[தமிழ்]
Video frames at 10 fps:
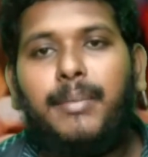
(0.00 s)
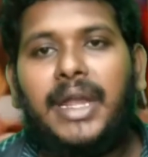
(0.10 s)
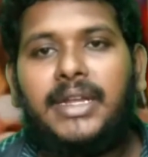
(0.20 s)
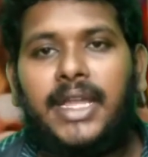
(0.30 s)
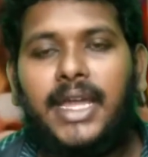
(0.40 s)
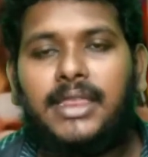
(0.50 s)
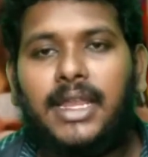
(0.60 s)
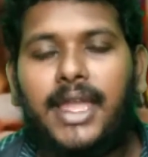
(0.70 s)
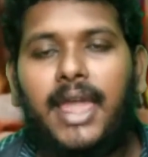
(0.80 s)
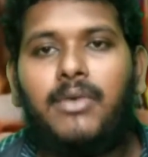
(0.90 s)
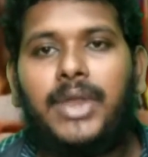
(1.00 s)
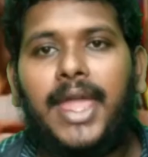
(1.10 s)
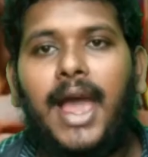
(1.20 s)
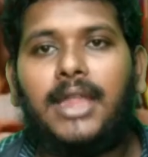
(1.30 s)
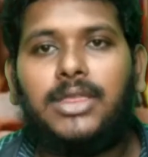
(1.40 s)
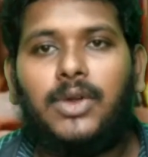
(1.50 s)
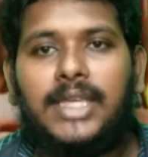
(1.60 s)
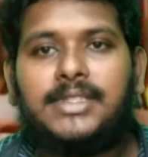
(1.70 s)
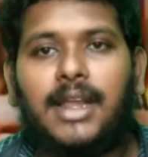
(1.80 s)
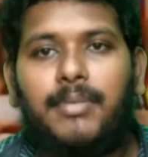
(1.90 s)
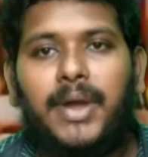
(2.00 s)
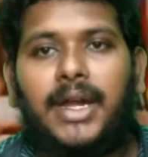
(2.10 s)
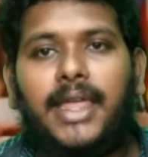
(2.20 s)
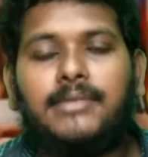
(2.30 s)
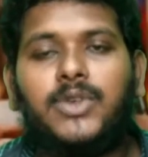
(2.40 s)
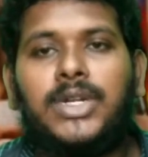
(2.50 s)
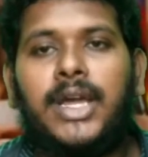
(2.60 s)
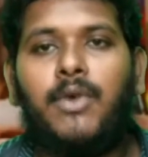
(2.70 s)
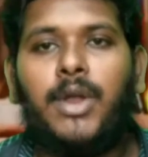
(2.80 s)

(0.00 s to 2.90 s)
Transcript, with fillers: பெண்ணியத்திற்கே உரிய அத்துணை சிறப்புகளையும் கொண்ட